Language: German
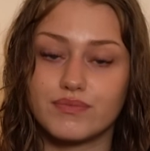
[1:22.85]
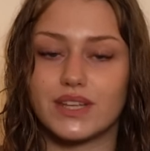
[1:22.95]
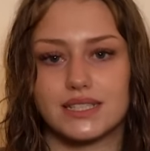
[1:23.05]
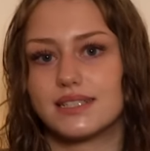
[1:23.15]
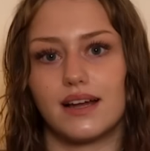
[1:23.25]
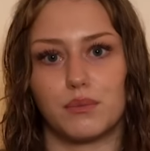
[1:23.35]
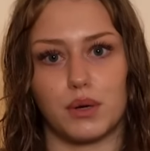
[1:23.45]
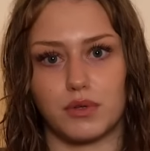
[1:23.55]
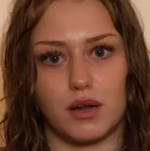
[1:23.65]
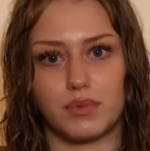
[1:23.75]
Das ist eine
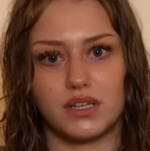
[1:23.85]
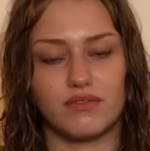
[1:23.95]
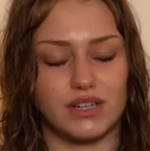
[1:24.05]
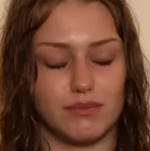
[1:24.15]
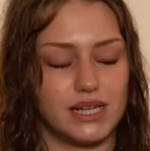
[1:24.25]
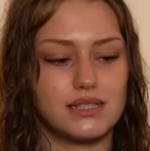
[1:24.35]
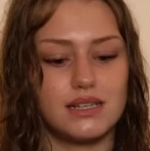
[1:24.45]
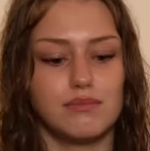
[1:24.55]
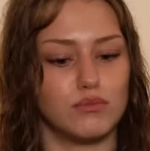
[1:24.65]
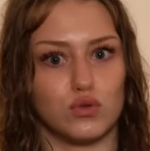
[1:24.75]
unpopular Opinion, weil die meisten
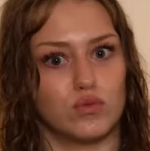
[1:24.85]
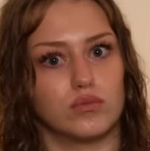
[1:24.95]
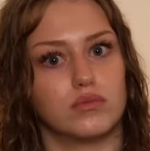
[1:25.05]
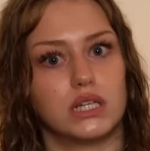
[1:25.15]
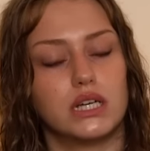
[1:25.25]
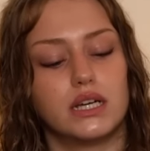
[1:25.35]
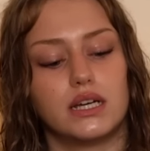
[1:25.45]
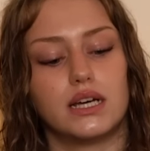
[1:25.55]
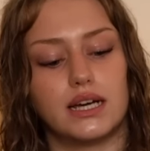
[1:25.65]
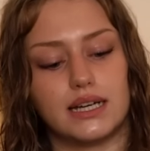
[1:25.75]
lieben Blumen.
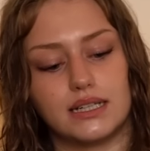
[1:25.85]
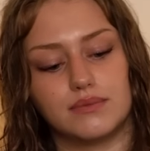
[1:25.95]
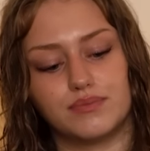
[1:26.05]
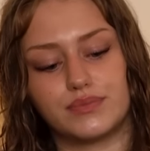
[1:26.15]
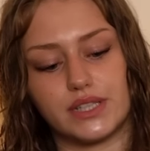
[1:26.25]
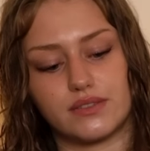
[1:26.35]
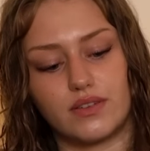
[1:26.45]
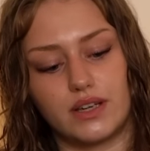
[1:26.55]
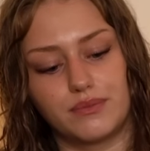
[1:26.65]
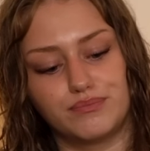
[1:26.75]
Ähm,
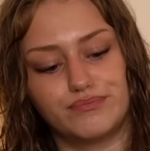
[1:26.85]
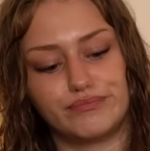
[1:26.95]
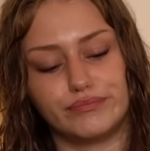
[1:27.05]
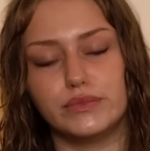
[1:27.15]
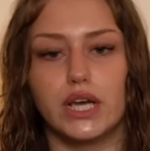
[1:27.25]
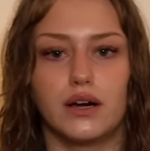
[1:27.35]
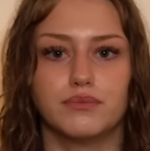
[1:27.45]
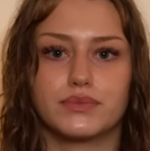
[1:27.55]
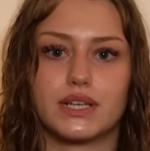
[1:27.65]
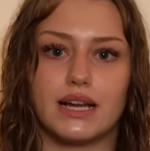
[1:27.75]
deswegen, ja,
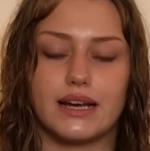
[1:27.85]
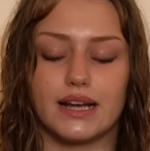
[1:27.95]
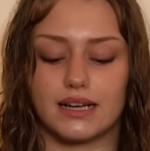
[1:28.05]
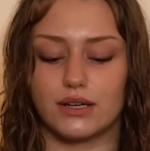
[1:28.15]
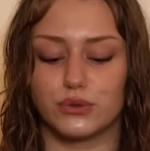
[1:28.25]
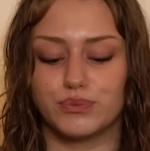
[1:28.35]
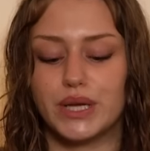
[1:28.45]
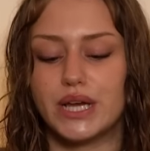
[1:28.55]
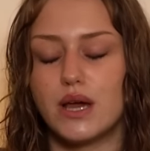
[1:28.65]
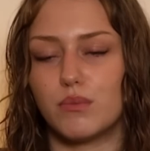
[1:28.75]
kleine Erklärung.
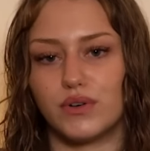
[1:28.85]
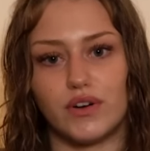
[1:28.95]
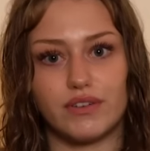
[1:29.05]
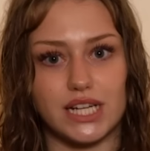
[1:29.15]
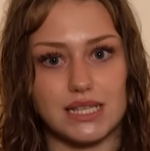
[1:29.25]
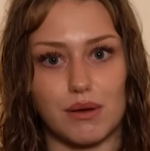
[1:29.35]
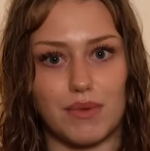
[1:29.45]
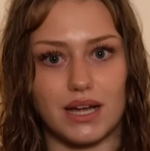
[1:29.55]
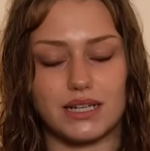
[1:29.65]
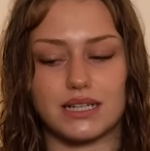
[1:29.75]
Bevor wir das aber
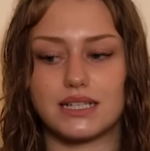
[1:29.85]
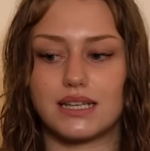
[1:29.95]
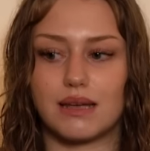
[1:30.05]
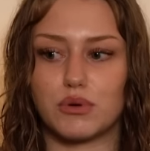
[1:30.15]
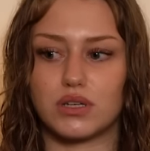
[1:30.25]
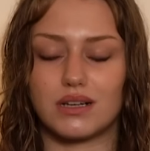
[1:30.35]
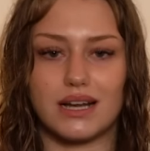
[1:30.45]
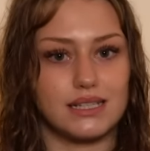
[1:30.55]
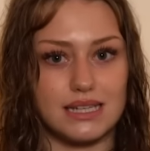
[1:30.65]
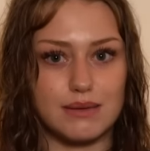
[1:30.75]
machen, dachte ich, ich gebe euch ein
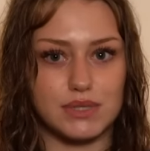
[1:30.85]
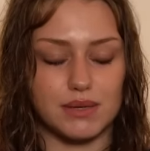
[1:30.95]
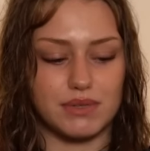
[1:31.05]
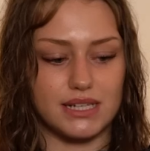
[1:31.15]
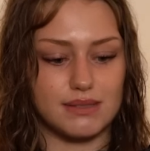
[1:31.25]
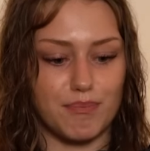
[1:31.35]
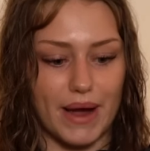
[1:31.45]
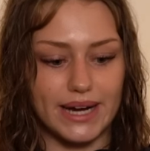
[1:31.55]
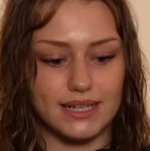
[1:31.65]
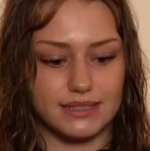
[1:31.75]
kleines Lebensupdate
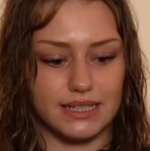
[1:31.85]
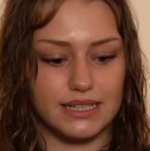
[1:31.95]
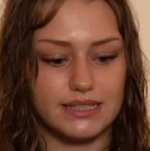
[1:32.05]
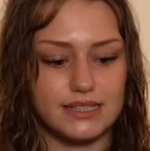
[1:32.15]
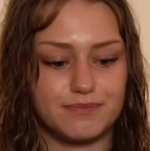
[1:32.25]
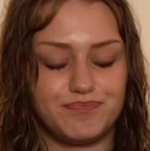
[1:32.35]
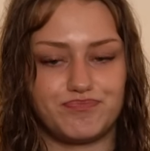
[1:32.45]
meinerseits.